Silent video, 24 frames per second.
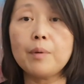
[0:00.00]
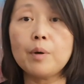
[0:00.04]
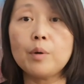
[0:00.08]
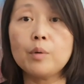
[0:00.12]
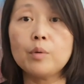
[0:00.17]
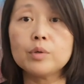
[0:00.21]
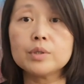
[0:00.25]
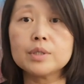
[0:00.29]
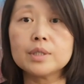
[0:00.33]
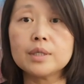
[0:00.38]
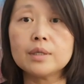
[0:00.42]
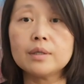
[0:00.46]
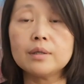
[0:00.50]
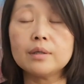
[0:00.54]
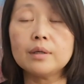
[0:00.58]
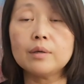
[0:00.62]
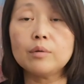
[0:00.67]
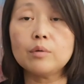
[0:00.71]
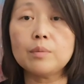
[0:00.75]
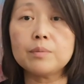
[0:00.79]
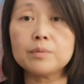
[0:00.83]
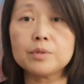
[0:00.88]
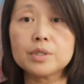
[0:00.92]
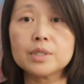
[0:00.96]
包括这个
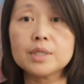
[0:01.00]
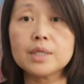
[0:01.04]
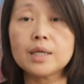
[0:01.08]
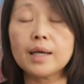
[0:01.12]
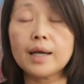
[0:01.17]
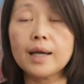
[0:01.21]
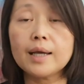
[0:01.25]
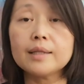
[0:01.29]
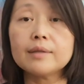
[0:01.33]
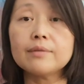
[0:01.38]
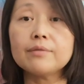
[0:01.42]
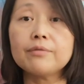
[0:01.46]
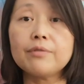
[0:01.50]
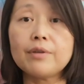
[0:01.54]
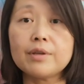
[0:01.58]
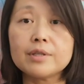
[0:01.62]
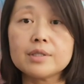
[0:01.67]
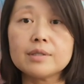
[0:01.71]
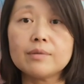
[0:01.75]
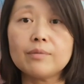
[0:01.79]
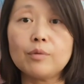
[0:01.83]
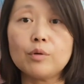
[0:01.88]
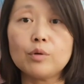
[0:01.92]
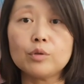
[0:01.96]
我们之前开的 v e
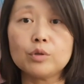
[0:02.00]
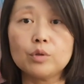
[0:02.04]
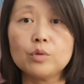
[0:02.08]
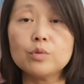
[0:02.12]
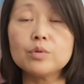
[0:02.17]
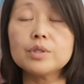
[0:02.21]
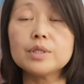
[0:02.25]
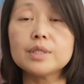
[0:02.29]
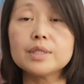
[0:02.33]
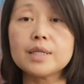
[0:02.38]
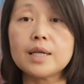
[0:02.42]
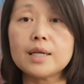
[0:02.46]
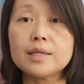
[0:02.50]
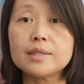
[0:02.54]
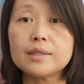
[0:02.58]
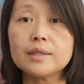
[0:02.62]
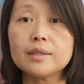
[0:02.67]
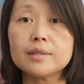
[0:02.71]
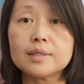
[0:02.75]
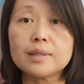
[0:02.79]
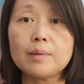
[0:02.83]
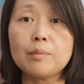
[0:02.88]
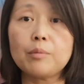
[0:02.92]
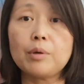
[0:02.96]
s a l 都是在这
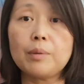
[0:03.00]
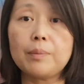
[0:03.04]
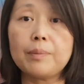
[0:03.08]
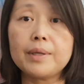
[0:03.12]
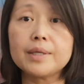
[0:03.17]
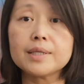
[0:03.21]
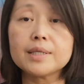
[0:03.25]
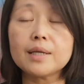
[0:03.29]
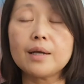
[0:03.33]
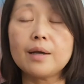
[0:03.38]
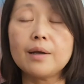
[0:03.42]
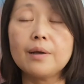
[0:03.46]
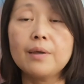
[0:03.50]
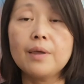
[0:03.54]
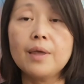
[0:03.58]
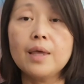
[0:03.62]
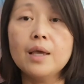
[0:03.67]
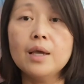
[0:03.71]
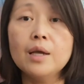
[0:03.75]
个 subway 边上。